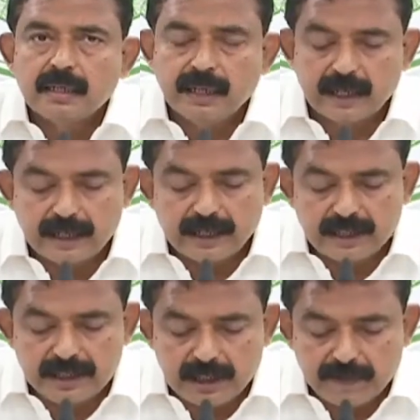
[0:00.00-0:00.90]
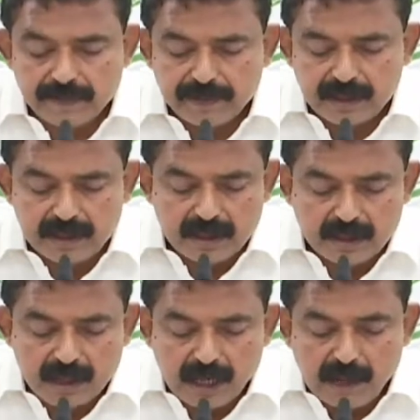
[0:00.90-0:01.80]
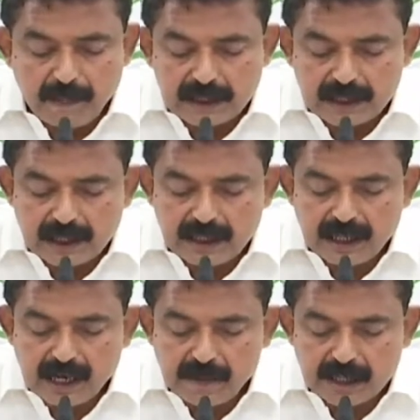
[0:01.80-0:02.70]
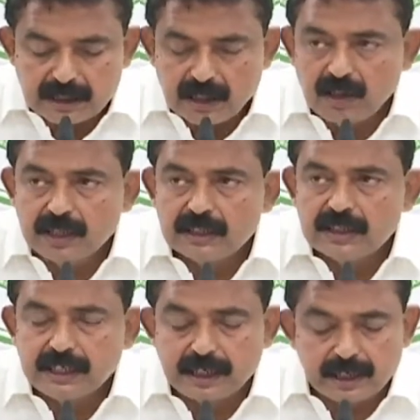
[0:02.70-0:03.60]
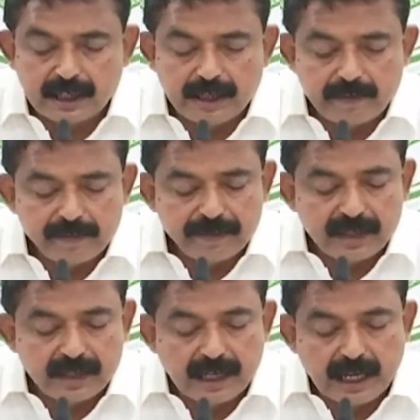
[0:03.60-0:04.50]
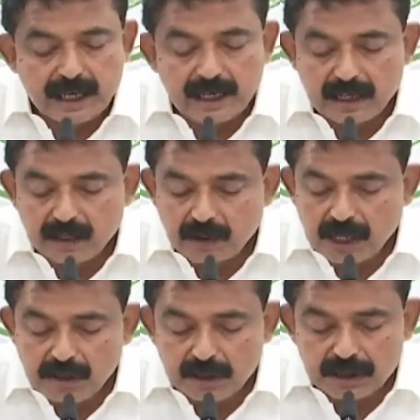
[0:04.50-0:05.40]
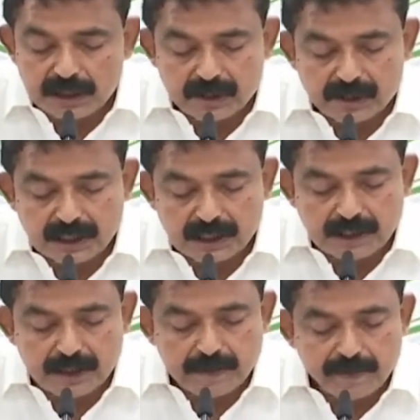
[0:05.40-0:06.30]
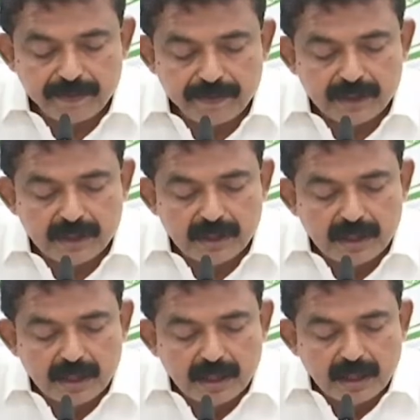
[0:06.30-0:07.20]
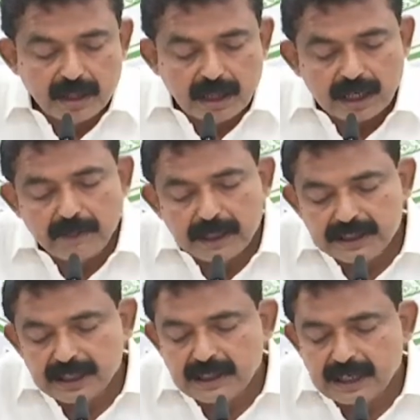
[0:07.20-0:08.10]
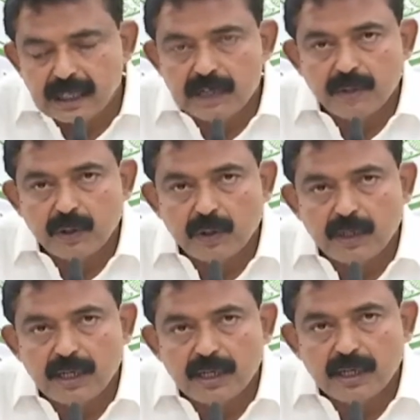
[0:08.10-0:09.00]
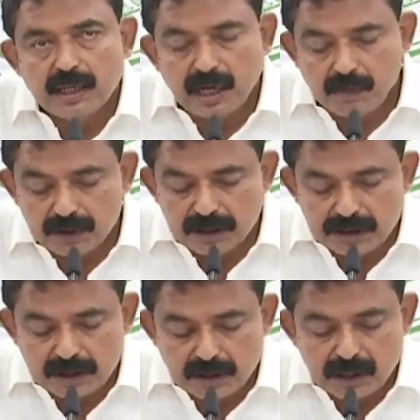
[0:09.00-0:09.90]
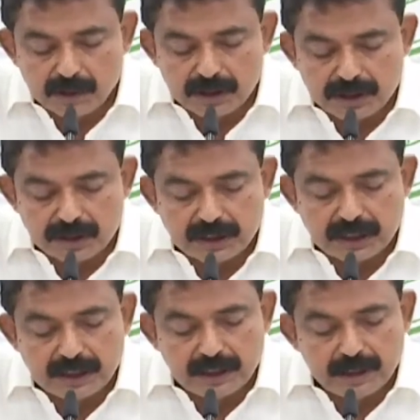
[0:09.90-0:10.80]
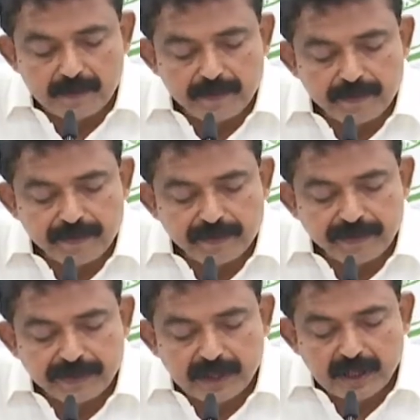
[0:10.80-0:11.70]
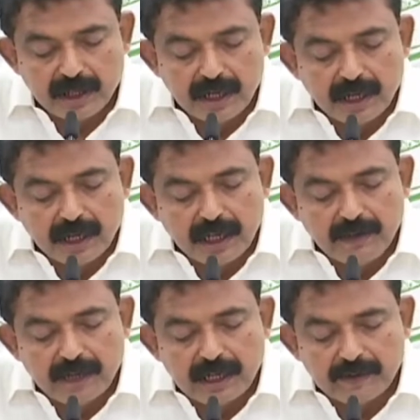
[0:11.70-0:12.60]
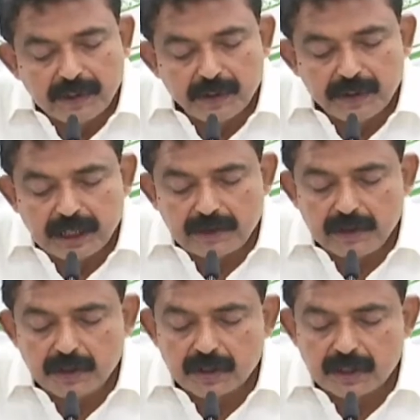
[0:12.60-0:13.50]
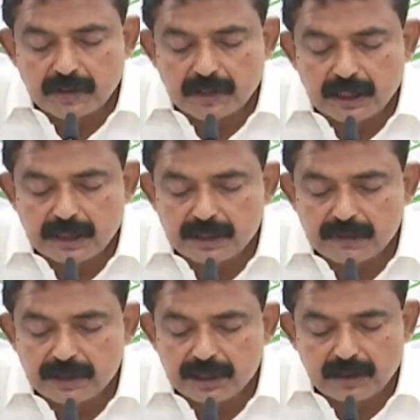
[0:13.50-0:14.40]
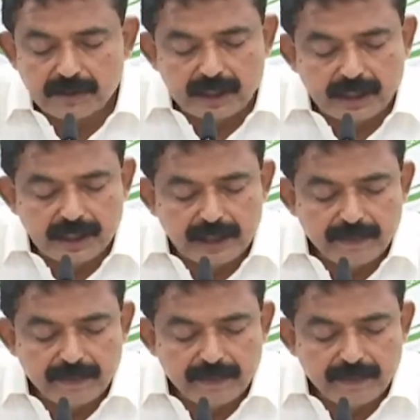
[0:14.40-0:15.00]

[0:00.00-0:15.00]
కేటాయించి ఆ పథకాన్ని ఆ మాసాల్లో అందజేయటానికి క్యాలెండర్ని కూడా ఆమోదించడం జరిగింది అలాగే బడ్జెట్ కేటాయింపులకు కూడా ఆమోదించడం ఆమోదించడం జరిగింది రెండు వేల ఇరవై ఒకటి ఇరవై రెండో సంవత్సరానికి సంబంధించినటువంటి